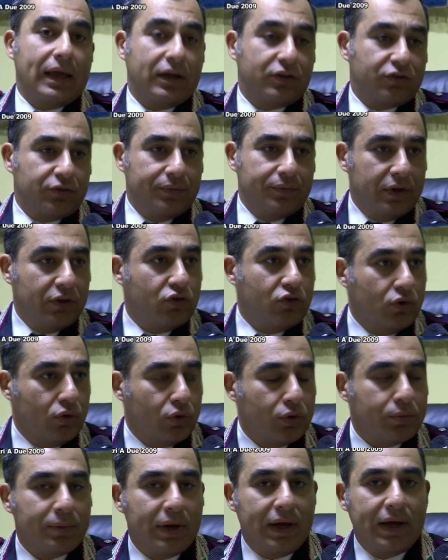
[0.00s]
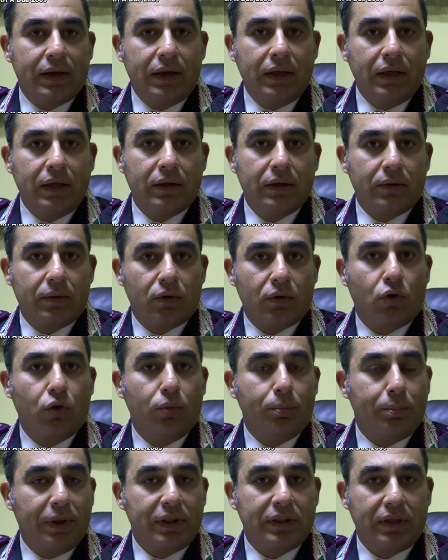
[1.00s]
ex vigili urbani,
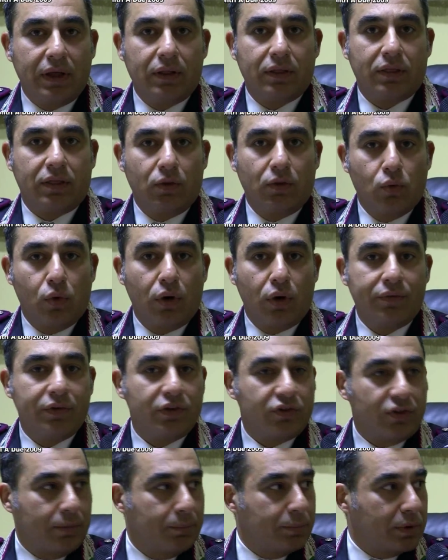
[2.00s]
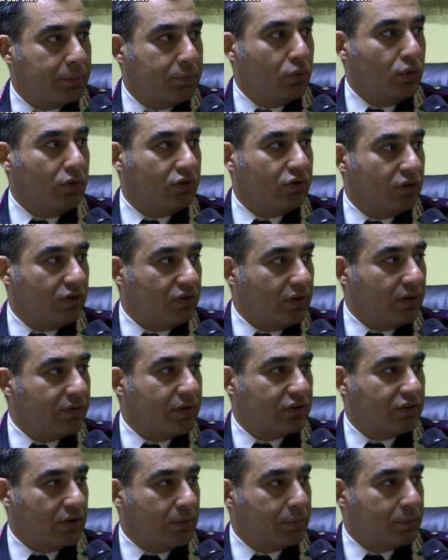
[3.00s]
competenze nuove, sempre più
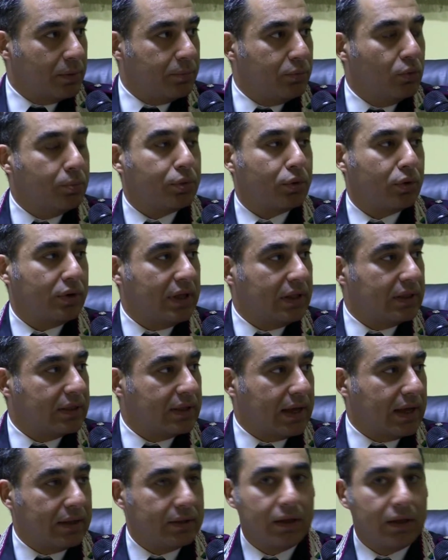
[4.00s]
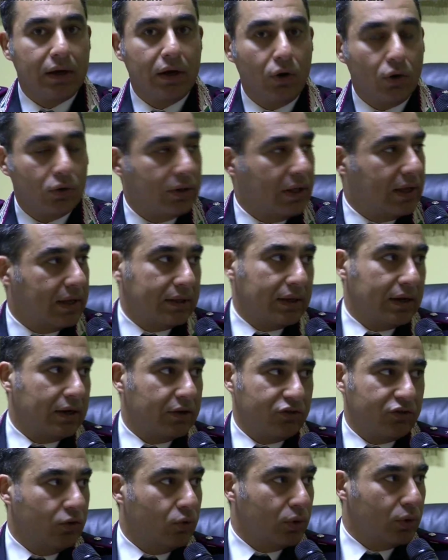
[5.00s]
incisive, sempre più proiettate nell'ottica della
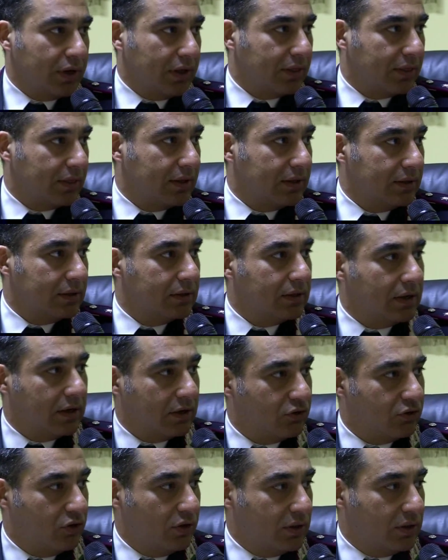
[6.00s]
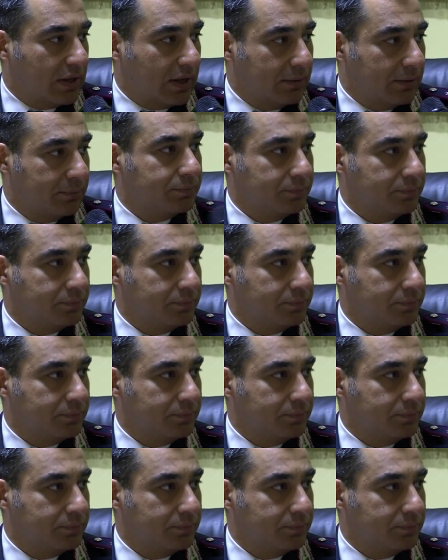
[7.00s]
sicurezza della città.